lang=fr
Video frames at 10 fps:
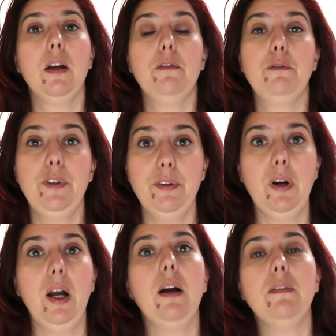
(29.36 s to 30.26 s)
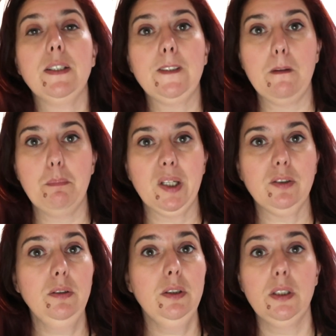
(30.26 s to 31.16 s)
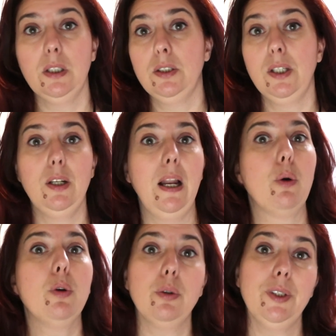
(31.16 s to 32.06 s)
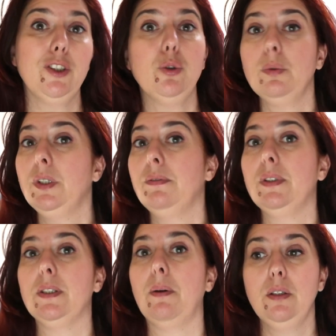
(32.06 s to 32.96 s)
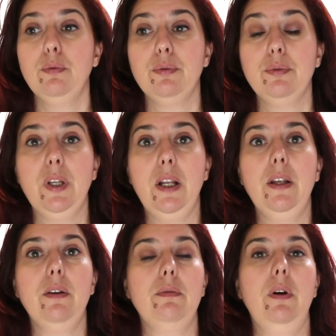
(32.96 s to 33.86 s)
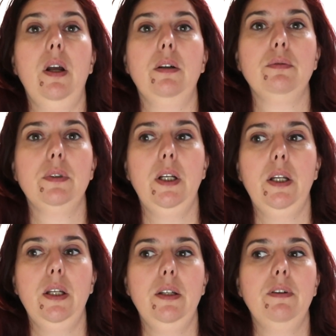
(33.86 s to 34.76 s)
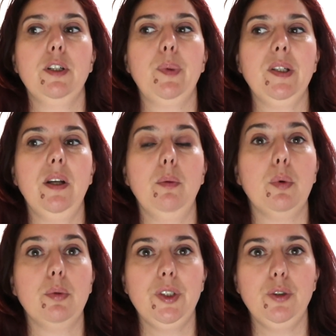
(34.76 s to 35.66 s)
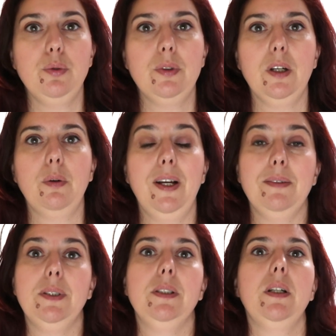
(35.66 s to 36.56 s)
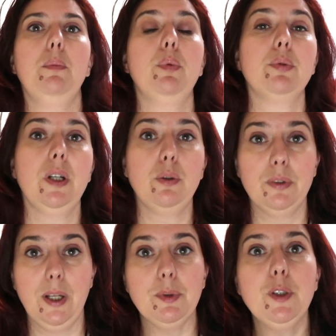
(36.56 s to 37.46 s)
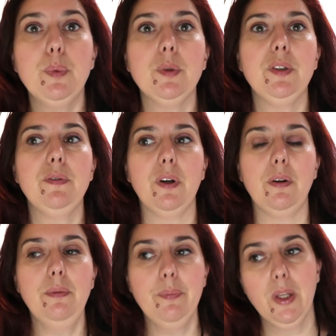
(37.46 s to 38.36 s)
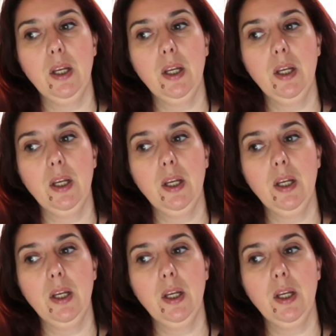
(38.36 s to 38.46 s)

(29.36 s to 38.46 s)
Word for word: vivre avec cette personne, c'est la reconnexion qui fait ça. Et vous allez, voilà, vous allez, il va se passer un processus incroyable. C'est ça, pour ça qu'on est un petit peu différent.